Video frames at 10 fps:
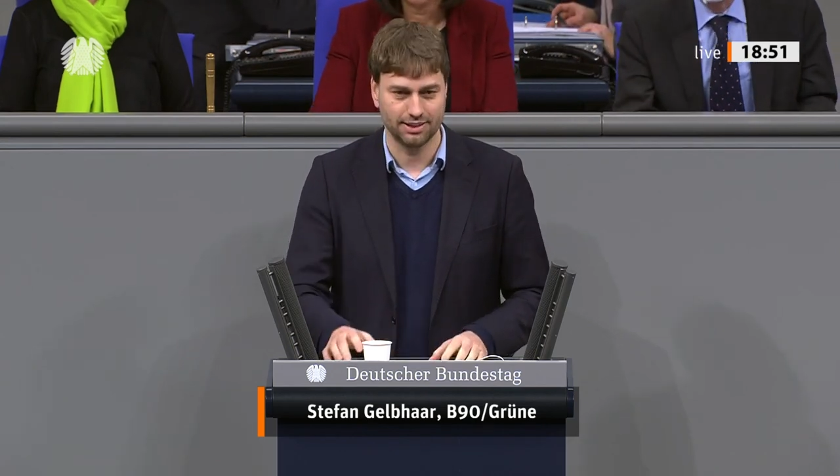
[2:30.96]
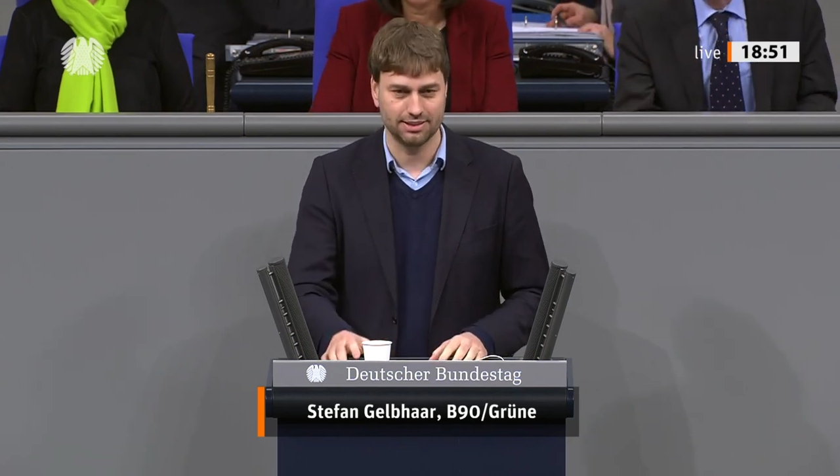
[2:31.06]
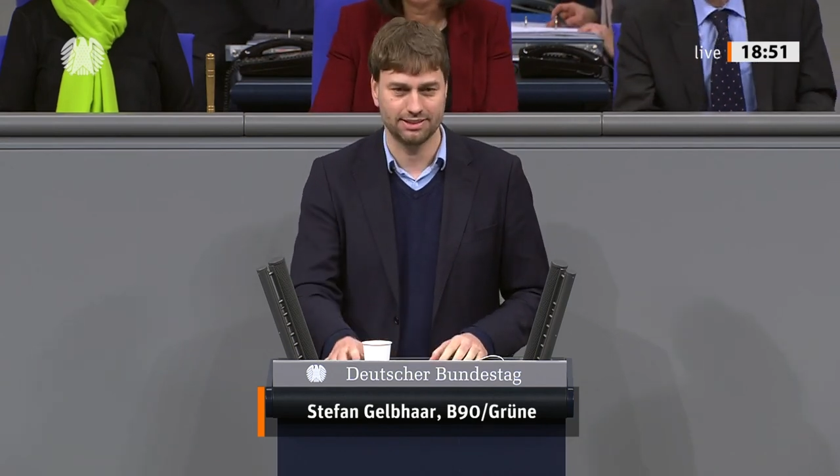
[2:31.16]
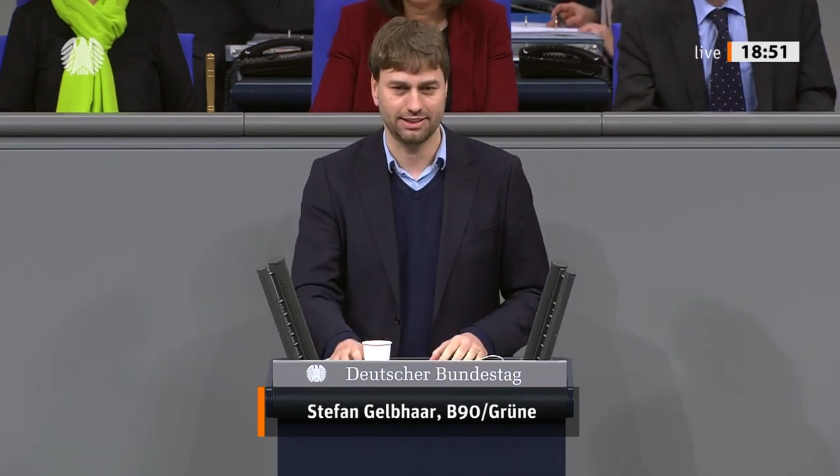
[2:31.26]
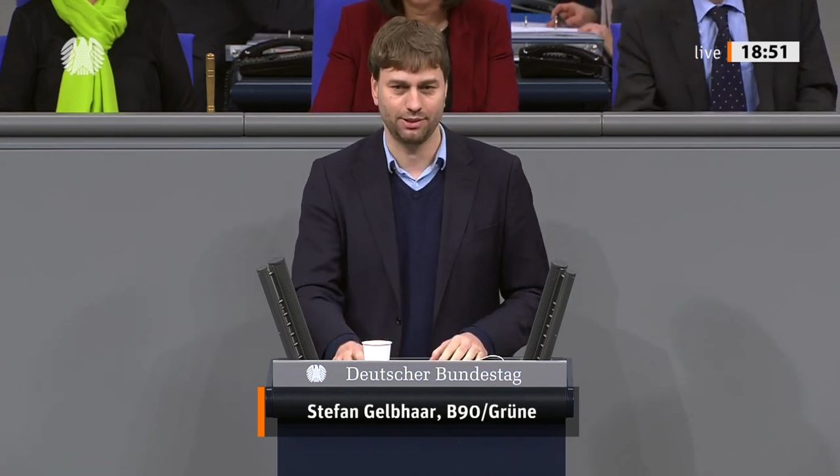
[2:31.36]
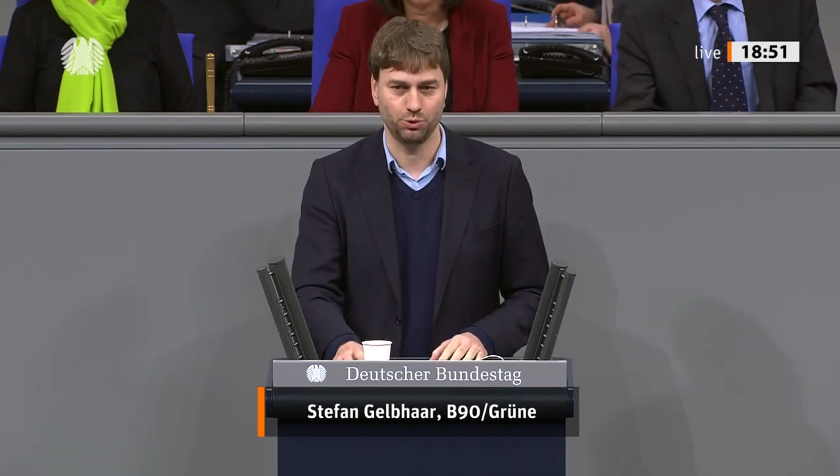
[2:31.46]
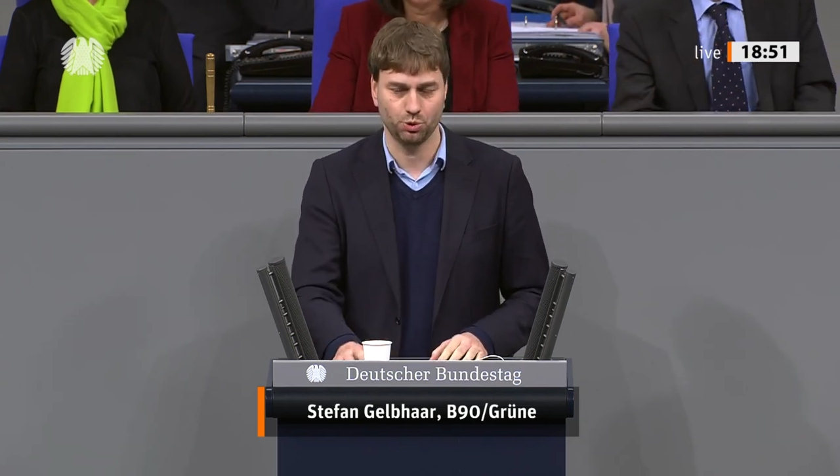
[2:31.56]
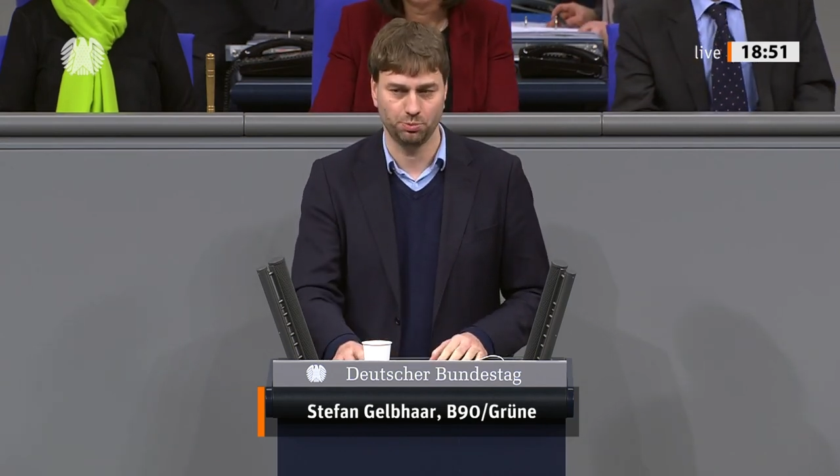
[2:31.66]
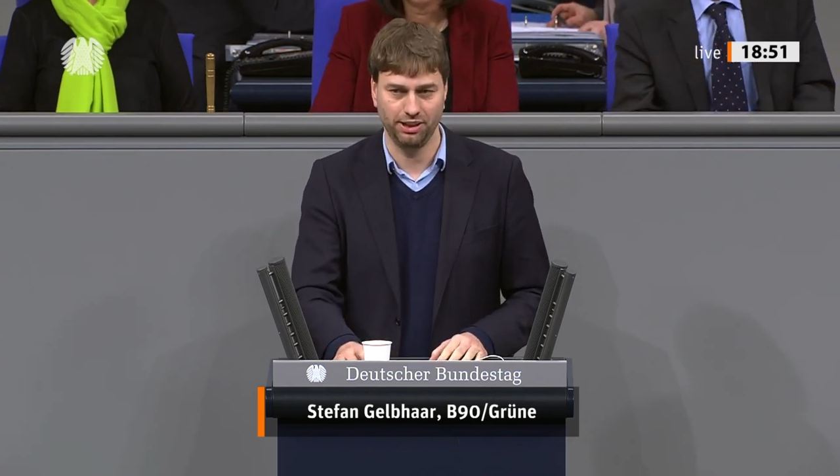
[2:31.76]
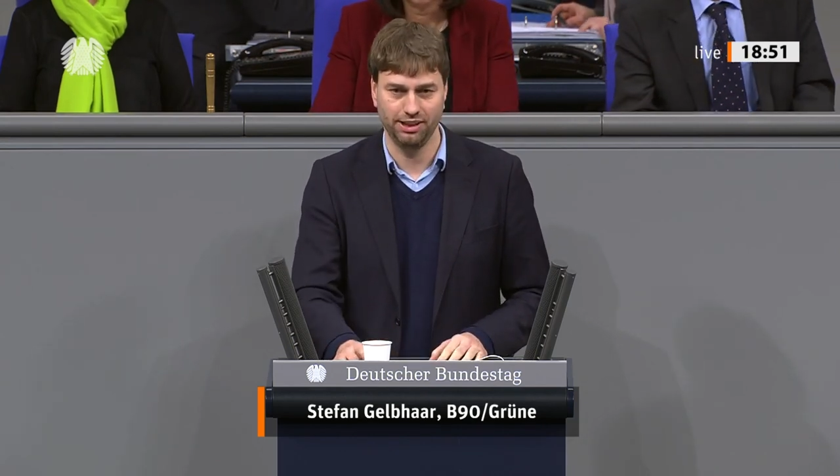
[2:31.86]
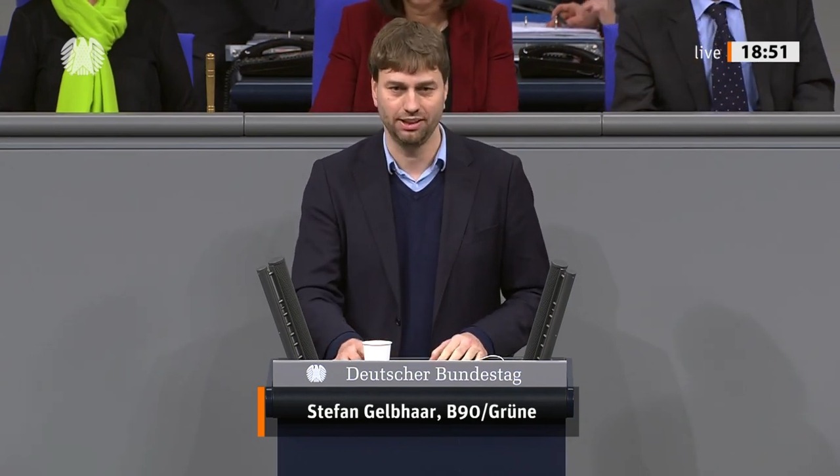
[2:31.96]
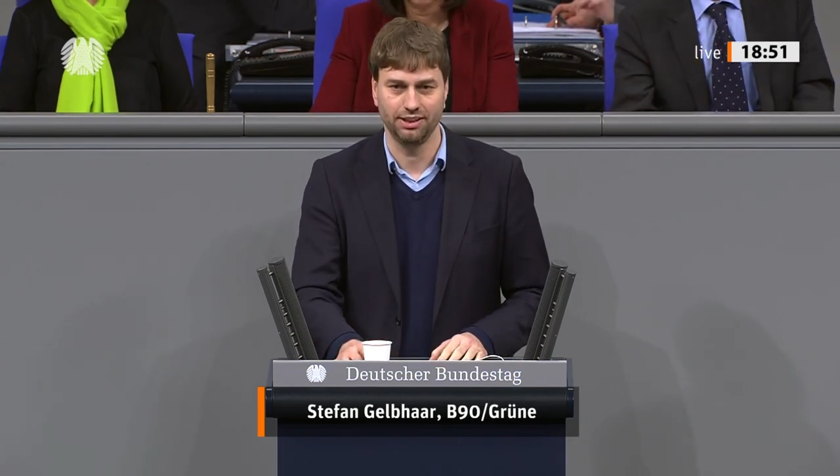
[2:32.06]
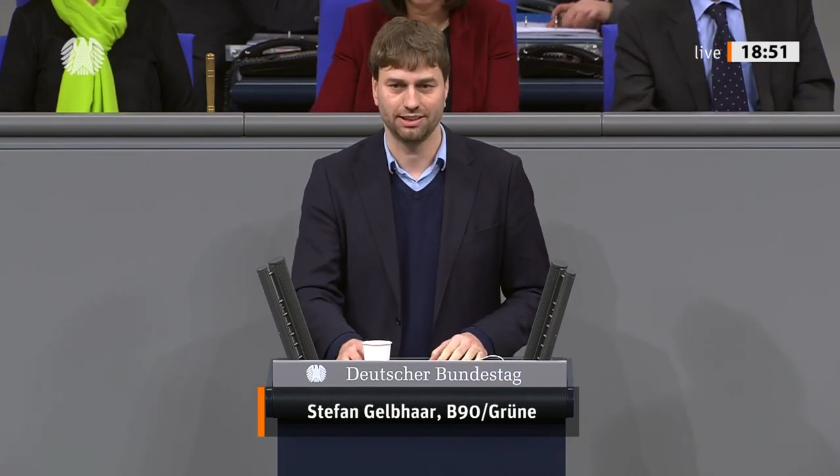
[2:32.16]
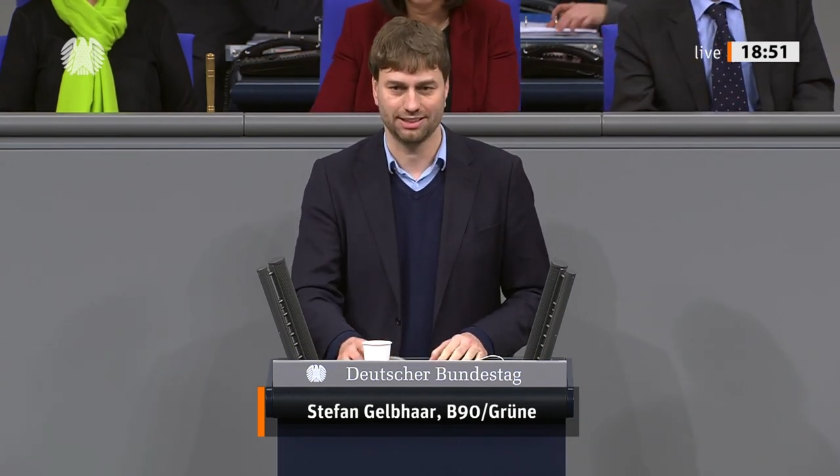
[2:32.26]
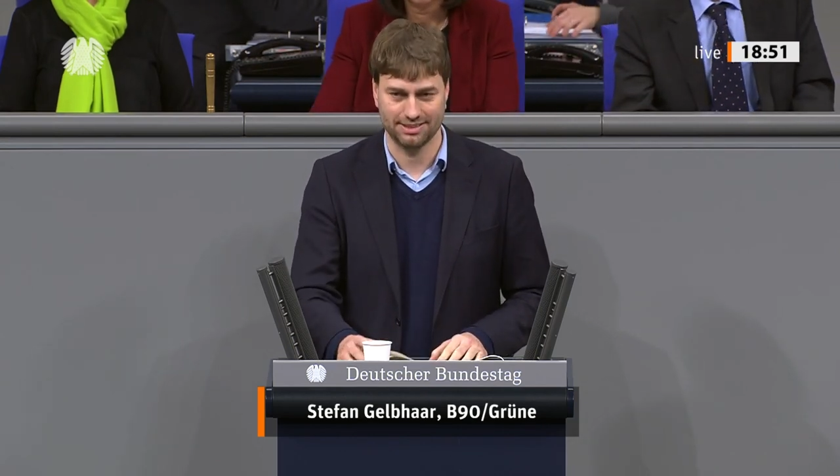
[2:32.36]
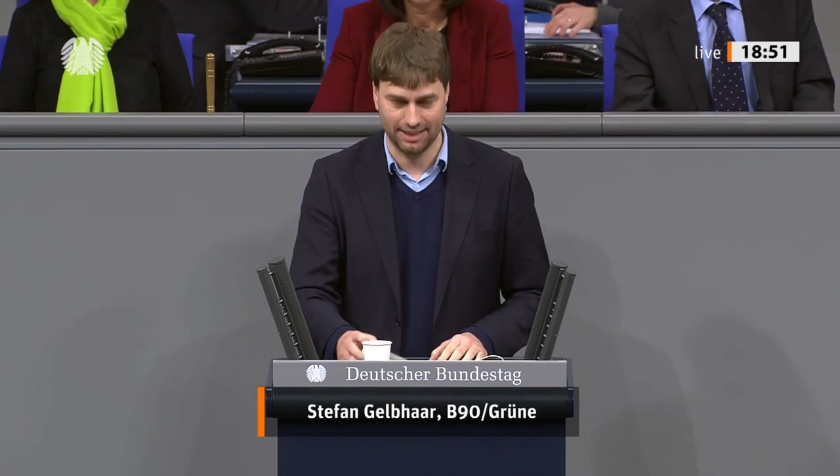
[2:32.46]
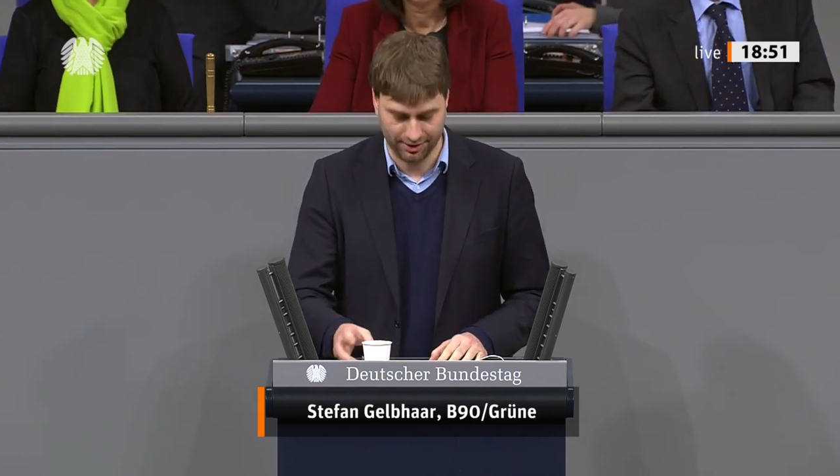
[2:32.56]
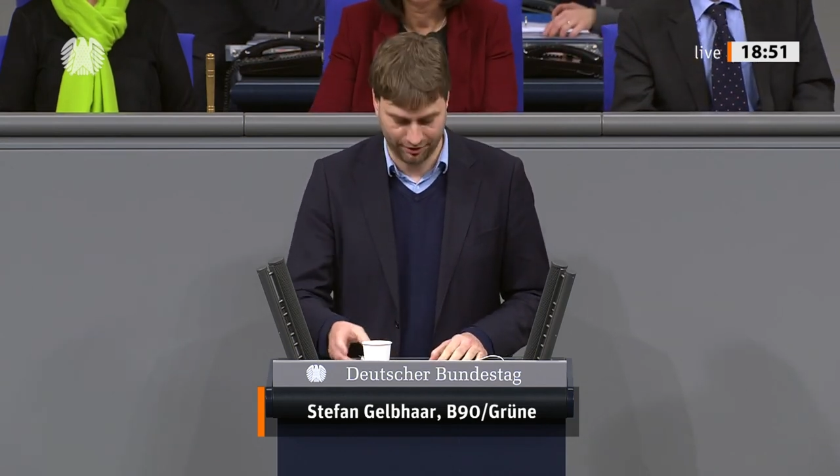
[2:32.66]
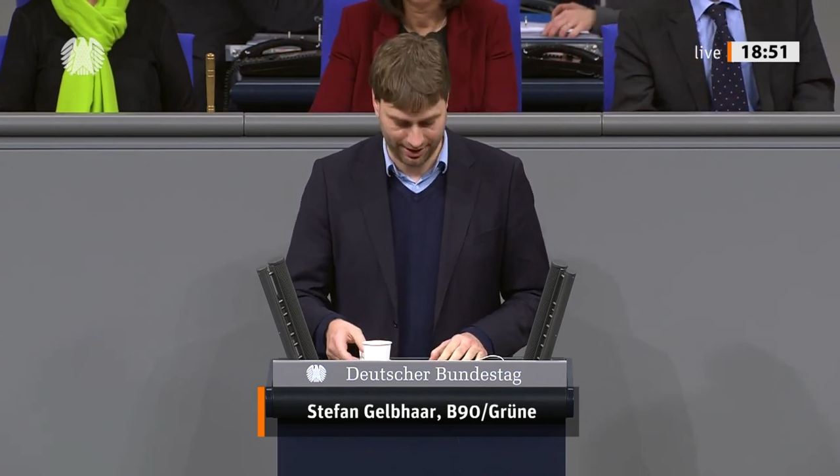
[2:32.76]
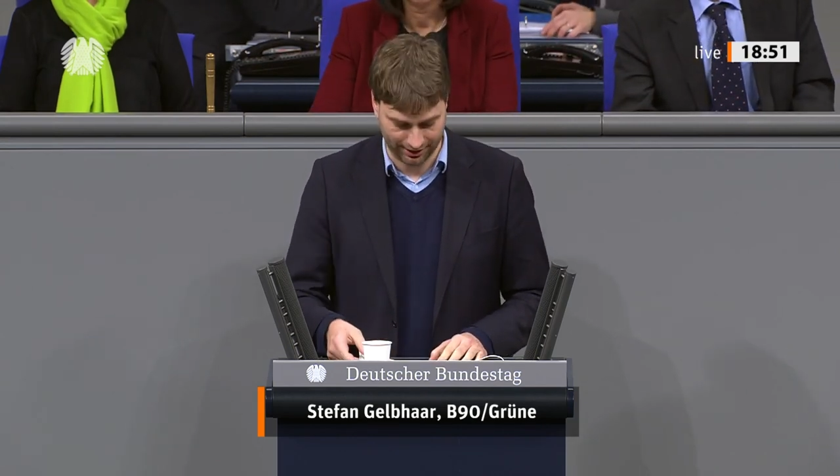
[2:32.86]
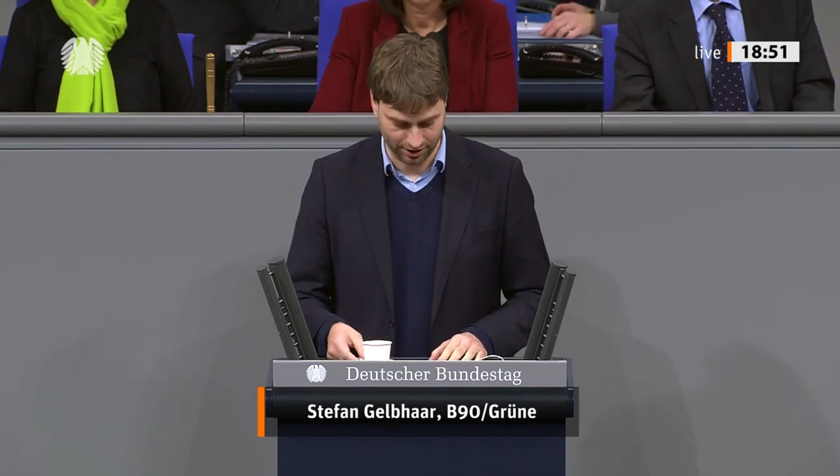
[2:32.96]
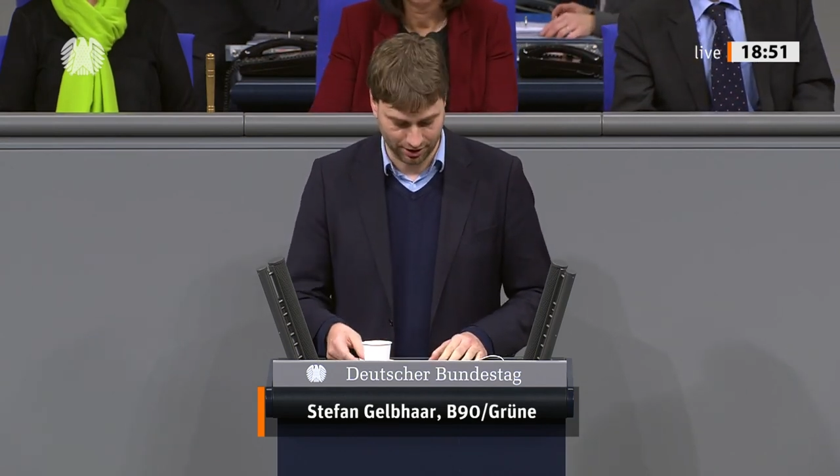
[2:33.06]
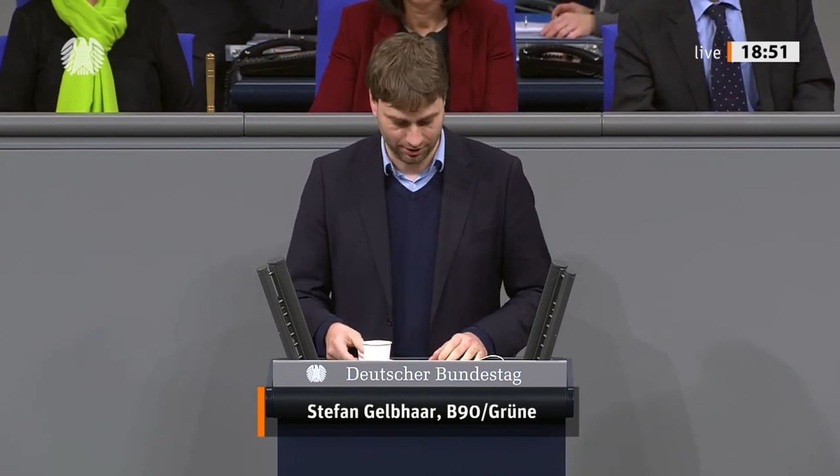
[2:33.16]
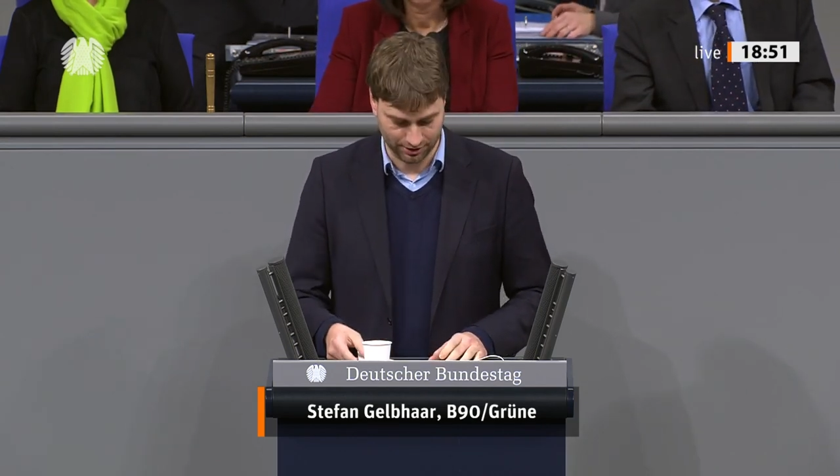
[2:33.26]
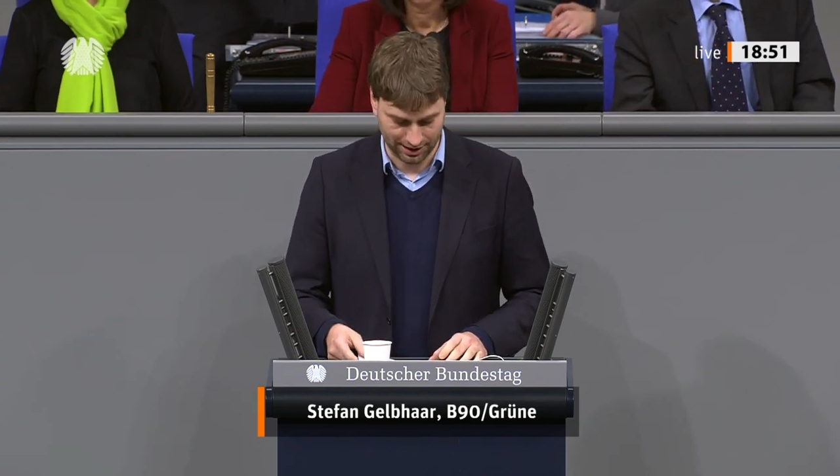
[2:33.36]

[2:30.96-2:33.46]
Das ist keine Utopie, das ist Handwerk und